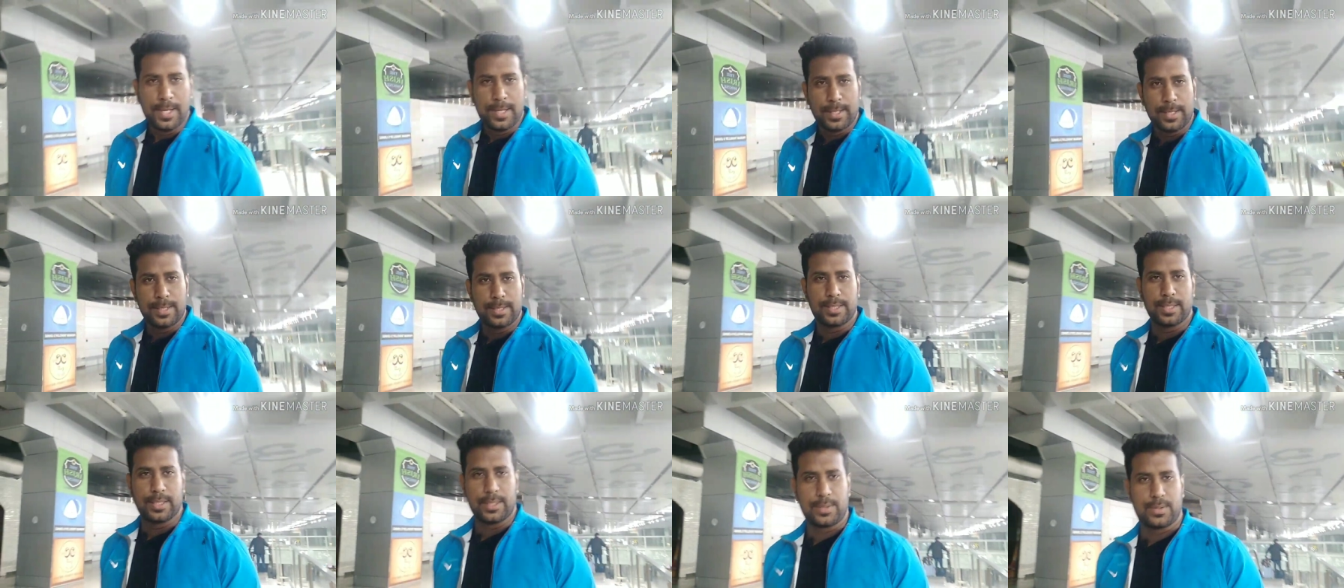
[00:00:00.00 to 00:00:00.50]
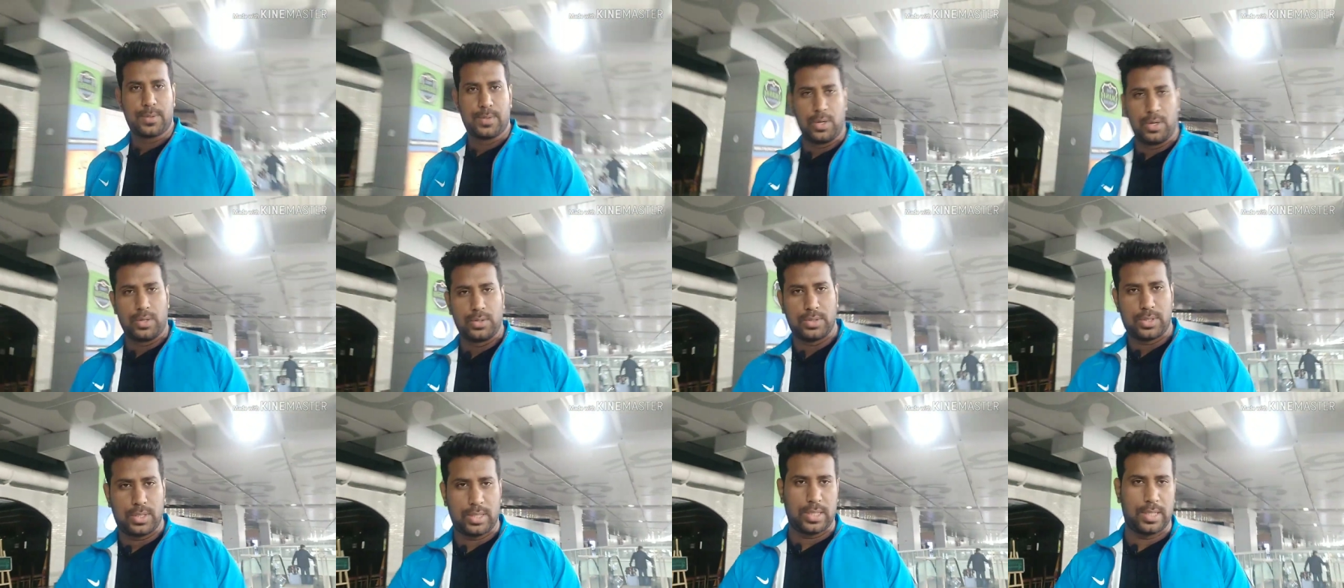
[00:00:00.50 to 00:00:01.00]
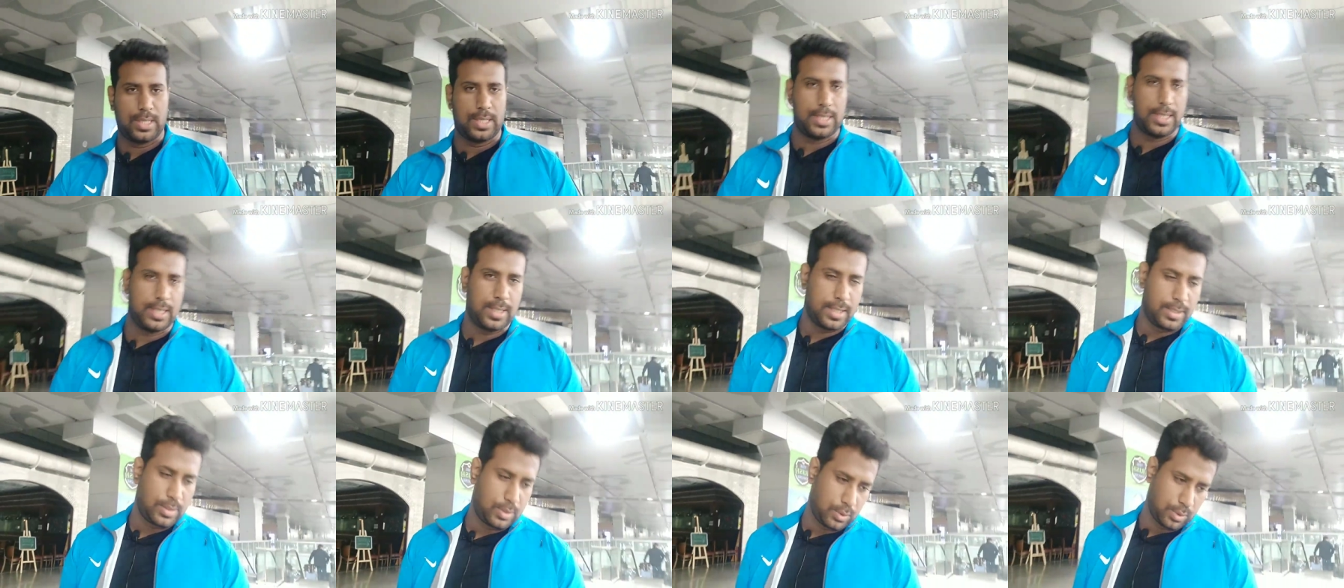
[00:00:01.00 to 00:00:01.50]
कि सर कौन सा
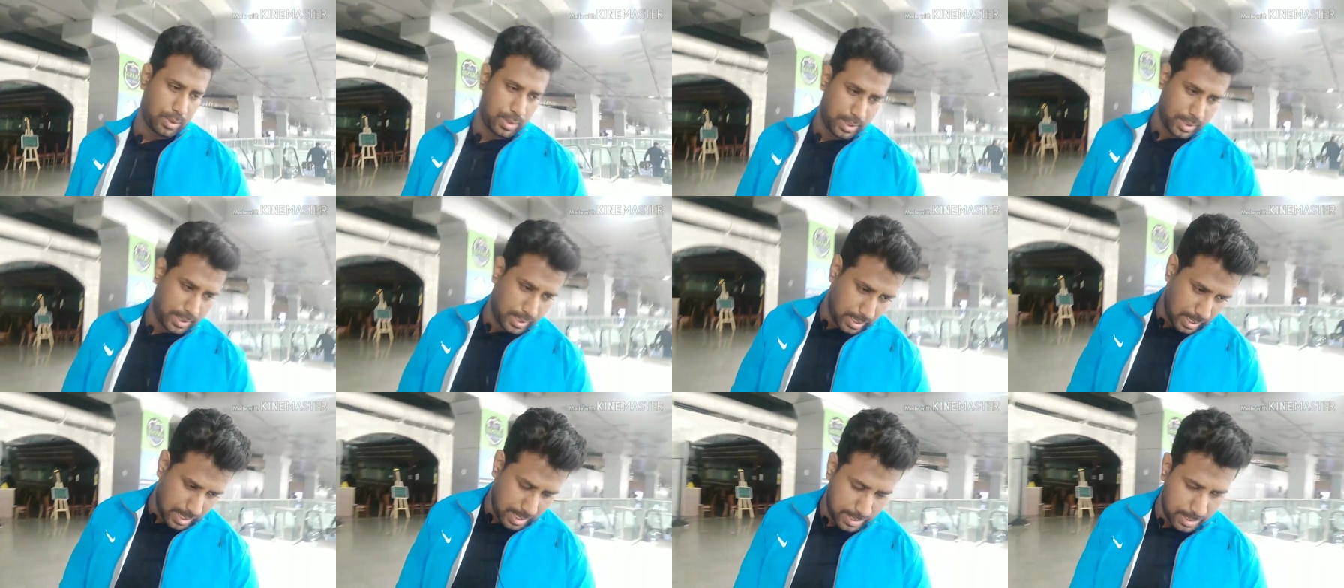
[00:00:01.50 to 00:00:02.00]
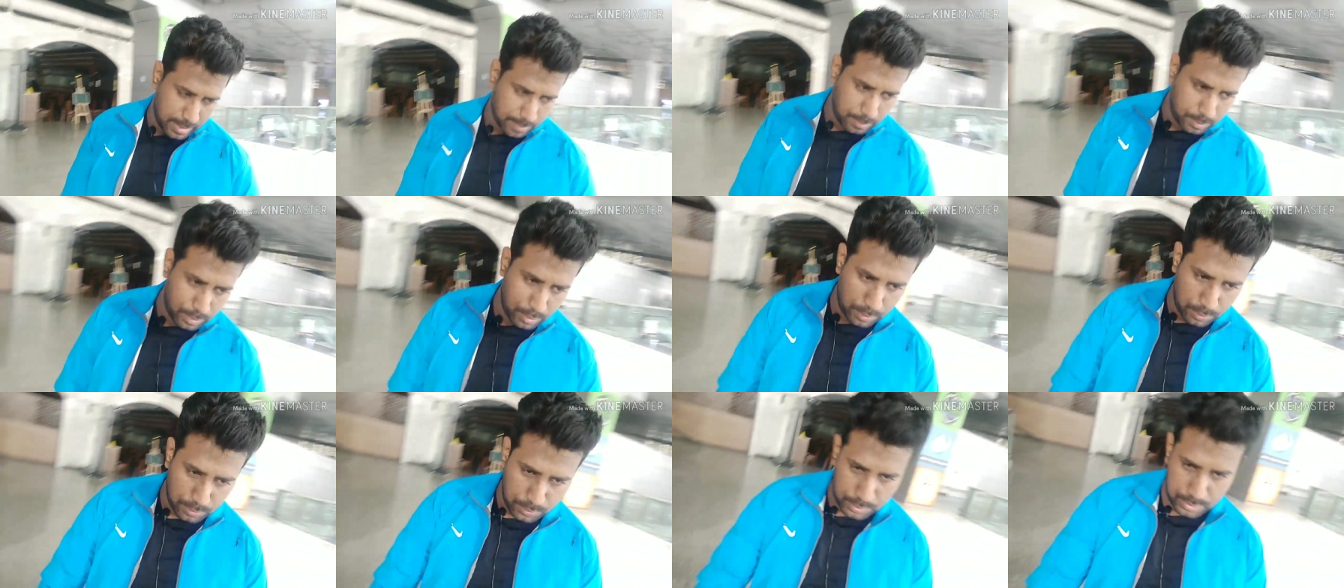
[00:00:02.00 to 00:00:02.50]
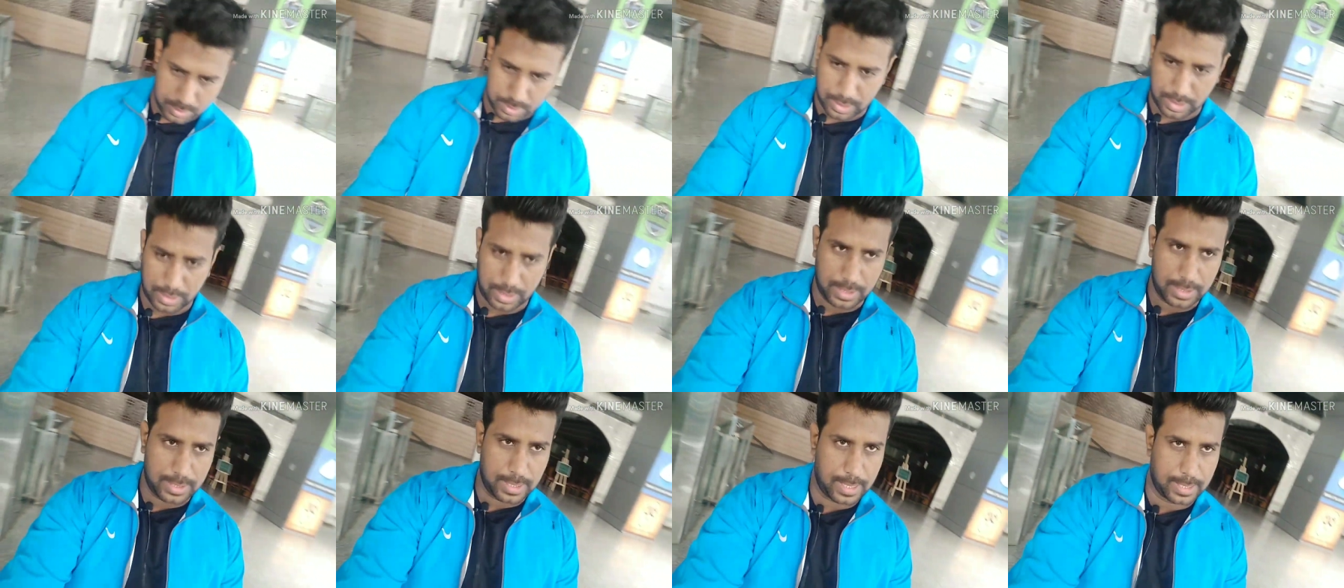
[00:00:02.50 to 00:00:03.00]
जो है कार्ड हम लोग यूज़
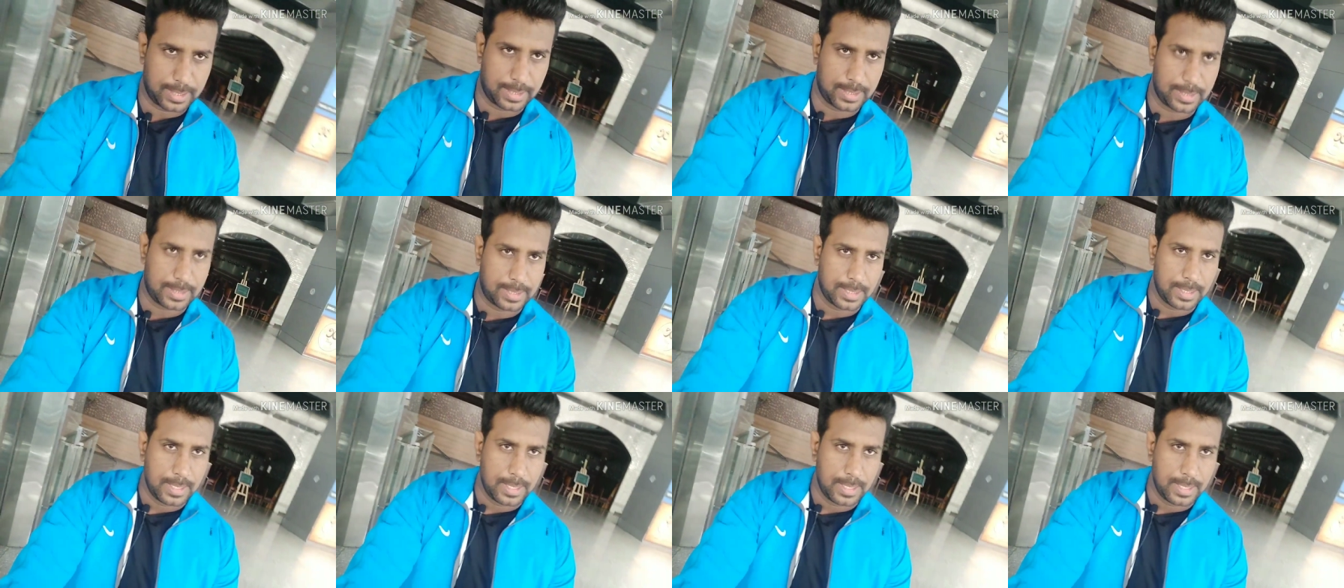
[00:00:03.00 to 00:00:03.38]
करें ज़्यादा